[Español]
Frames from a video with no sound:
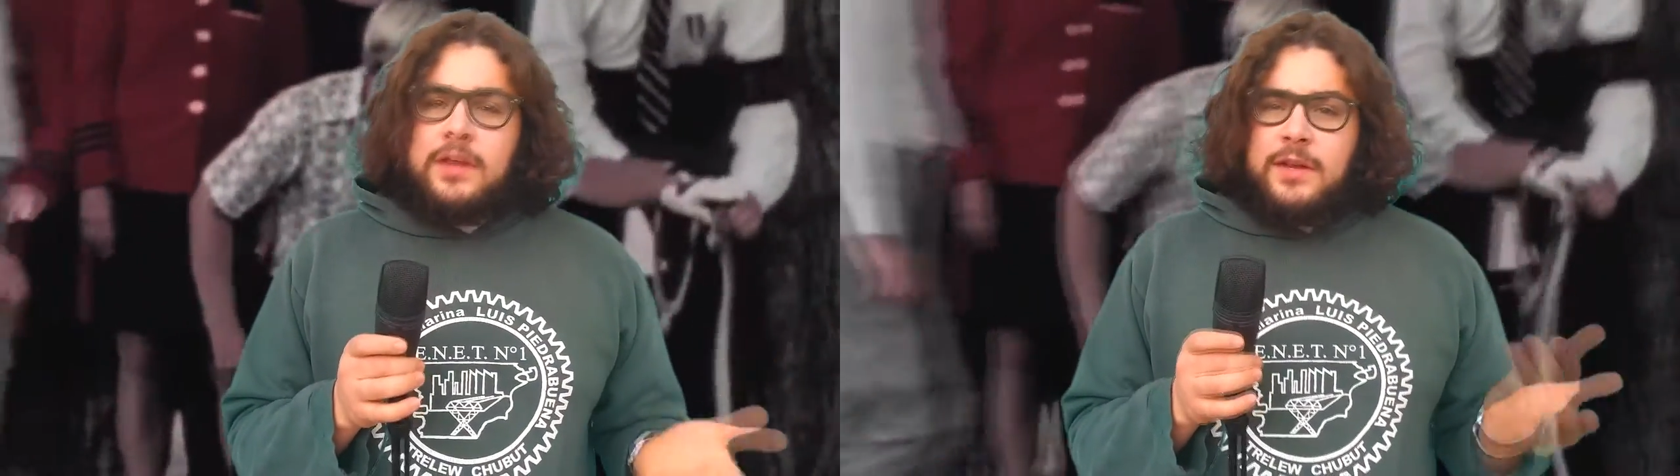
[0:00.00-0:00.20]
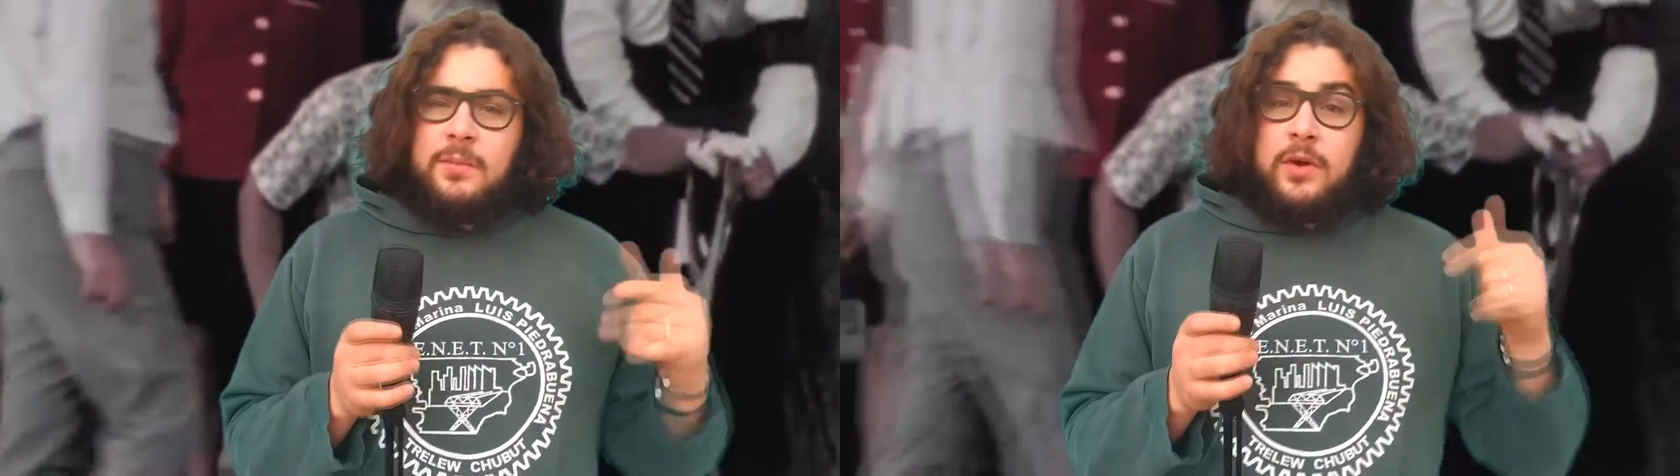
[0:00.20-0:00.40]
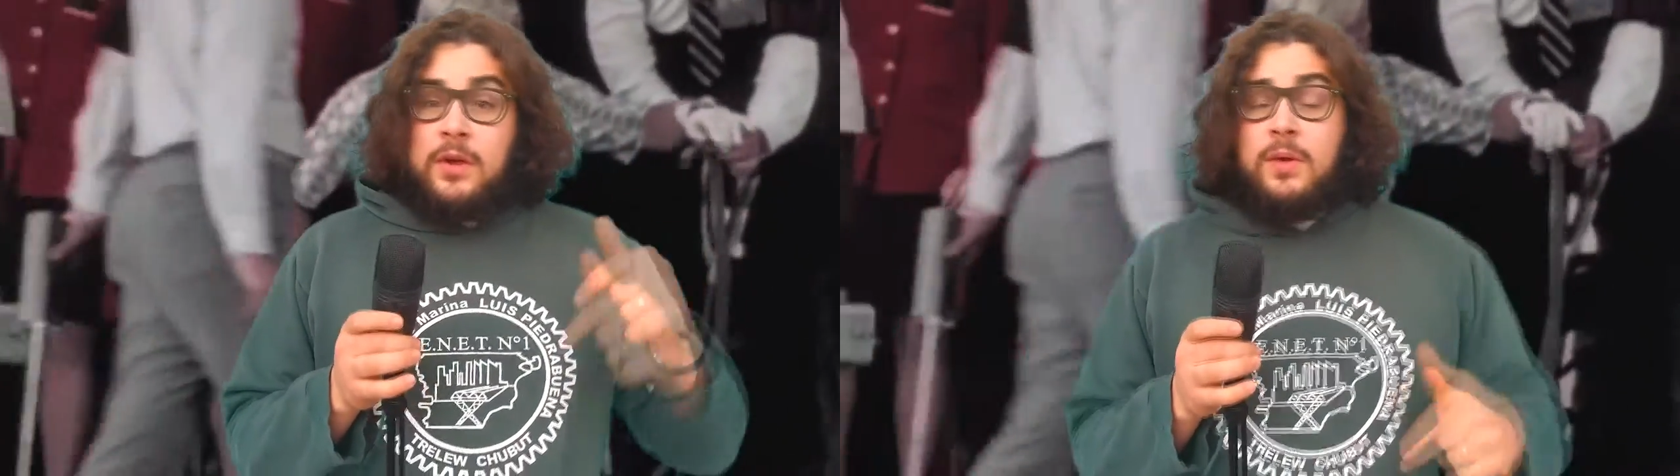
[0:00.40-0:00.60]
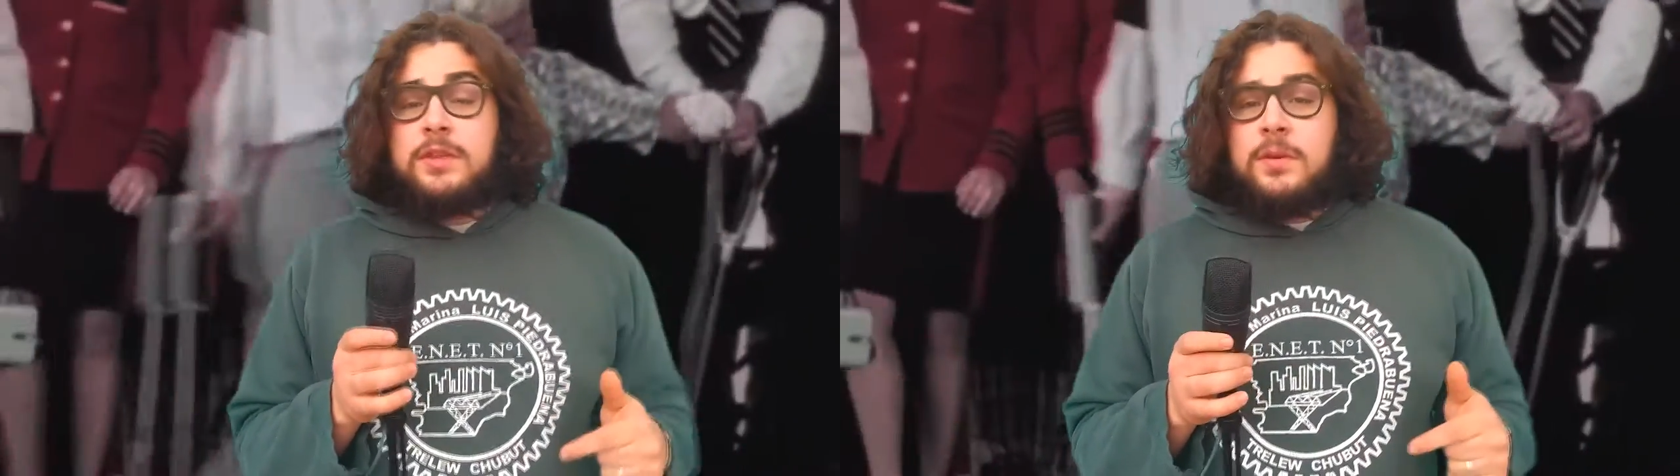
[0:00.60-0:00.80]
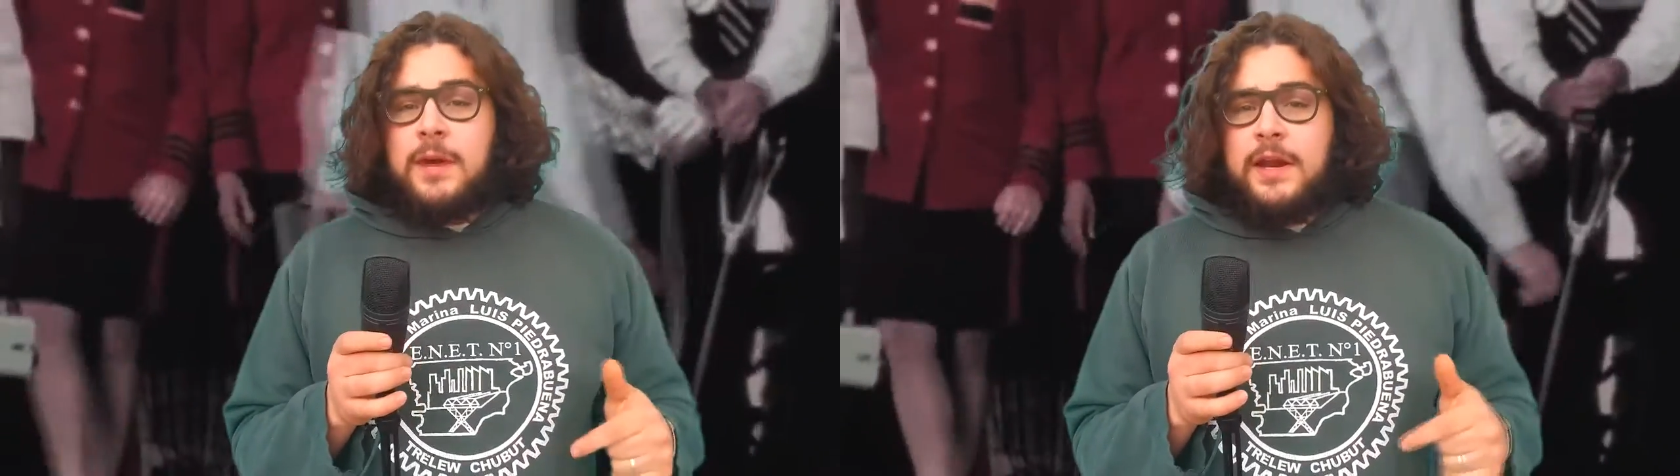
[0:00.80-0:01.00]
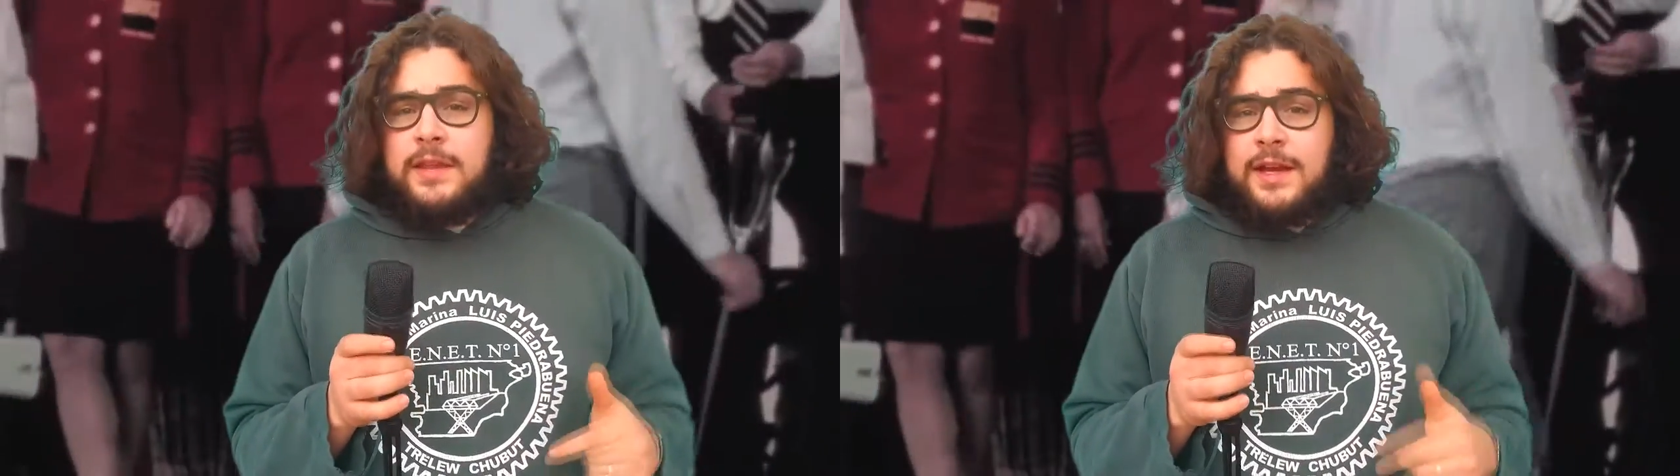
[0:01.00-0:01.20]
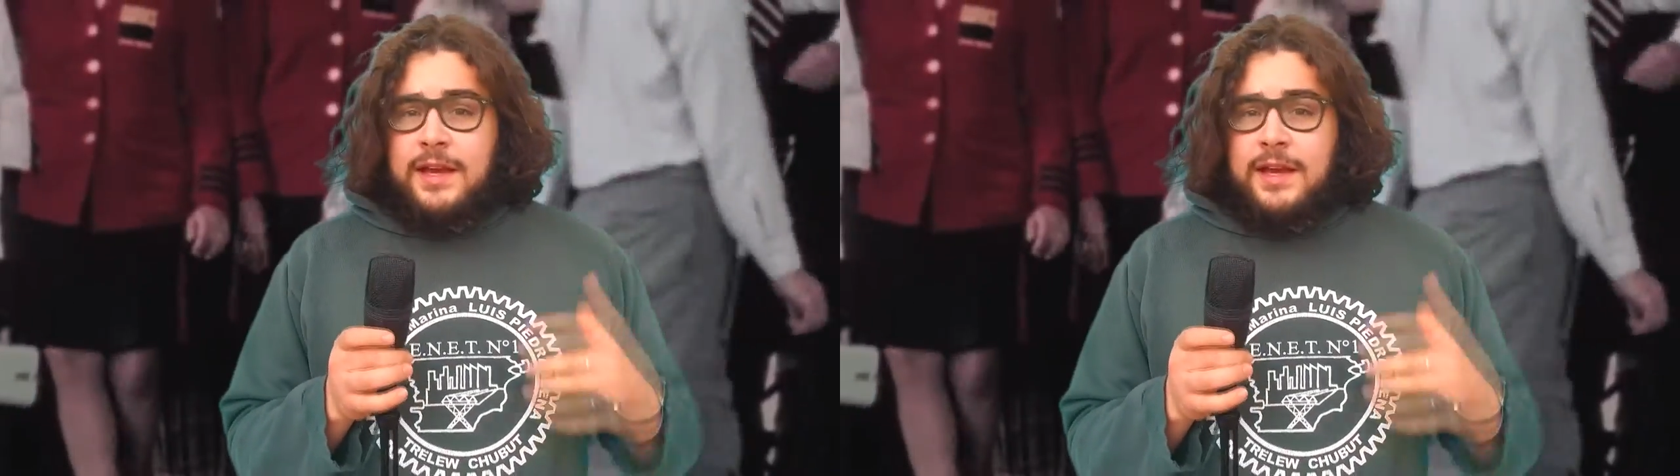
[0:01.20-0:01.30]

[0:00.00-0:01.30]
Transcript: que tenemos en nuestro planeta,